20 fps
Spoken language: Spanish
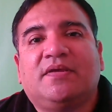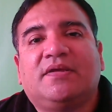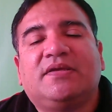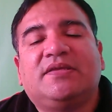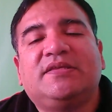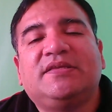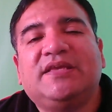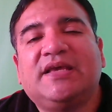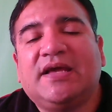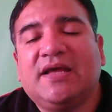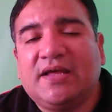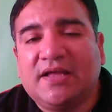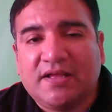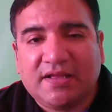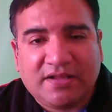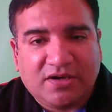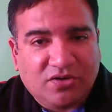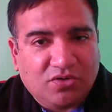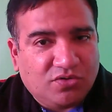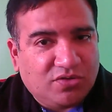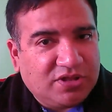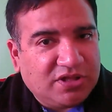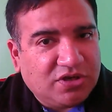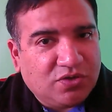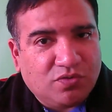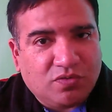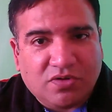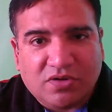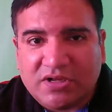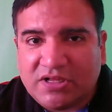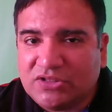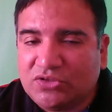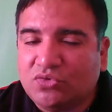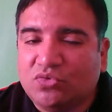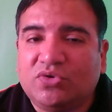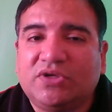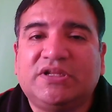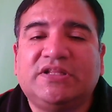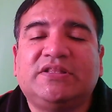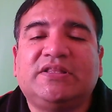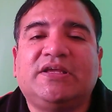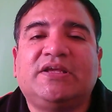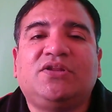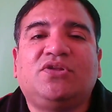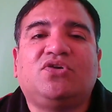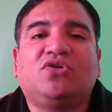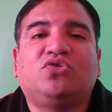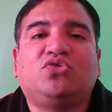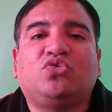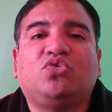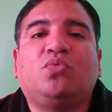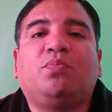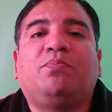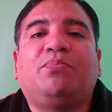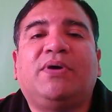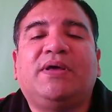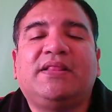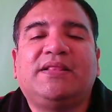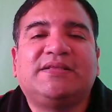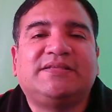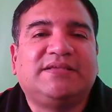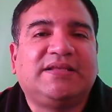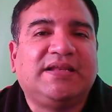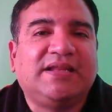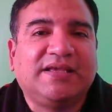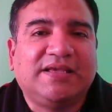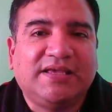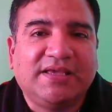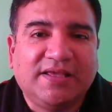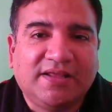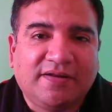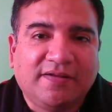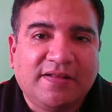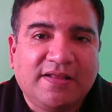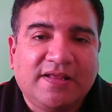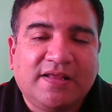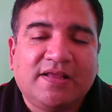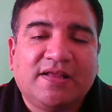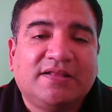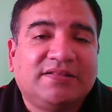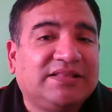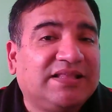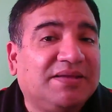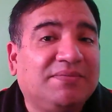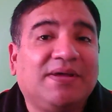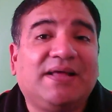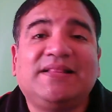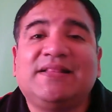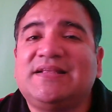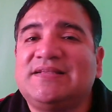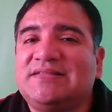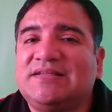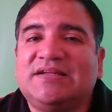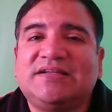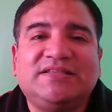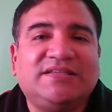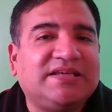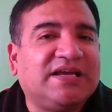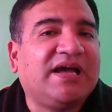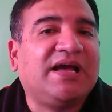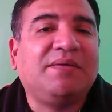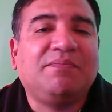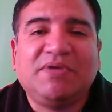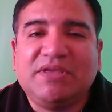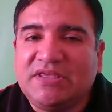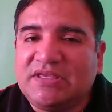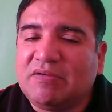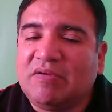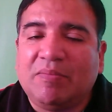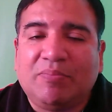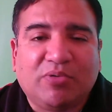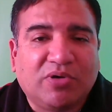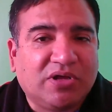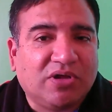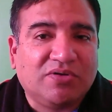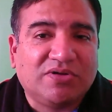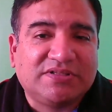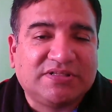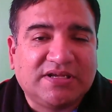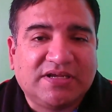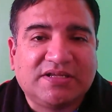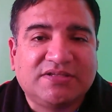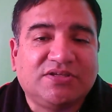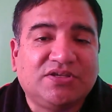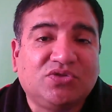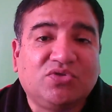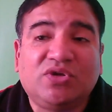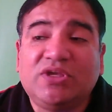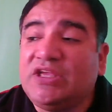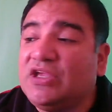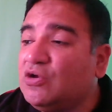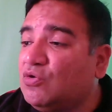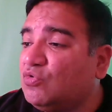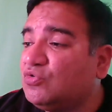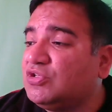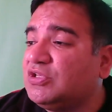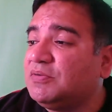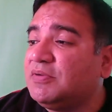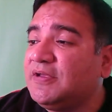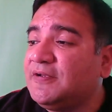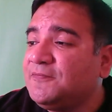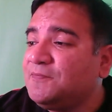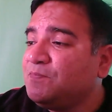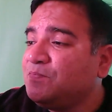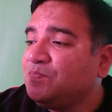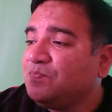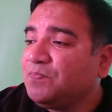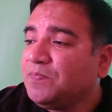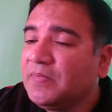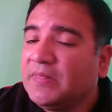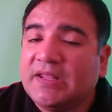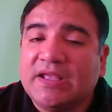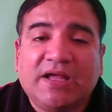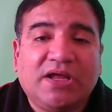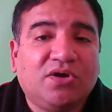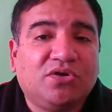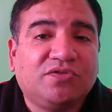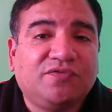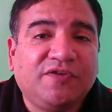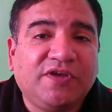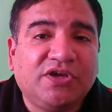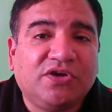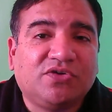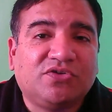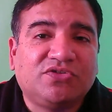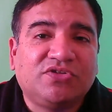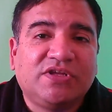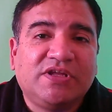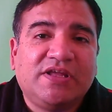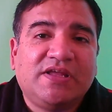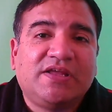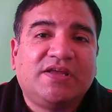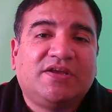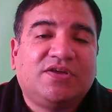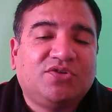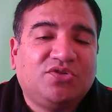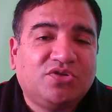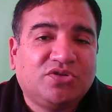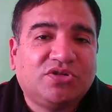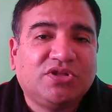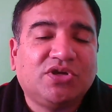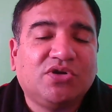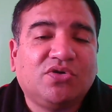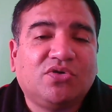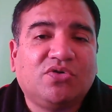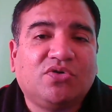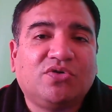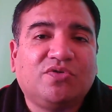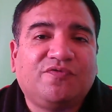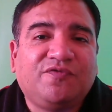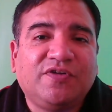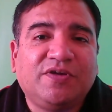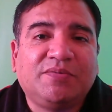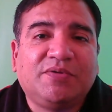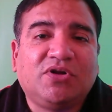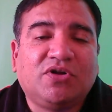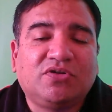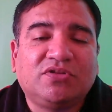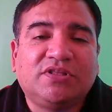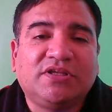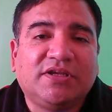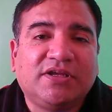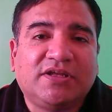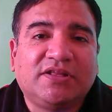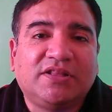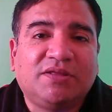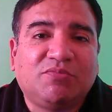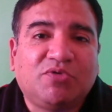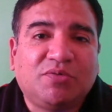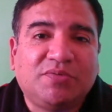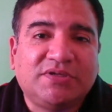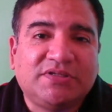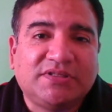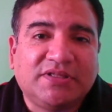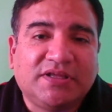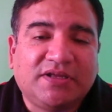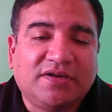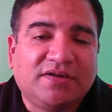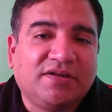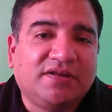ya lo dejo a tu criterio, tú puedes elegir, te van a estar a mi llame porque lo están haciendo, inclusive a los fijos. Yo tengo fibra óptica de Movistar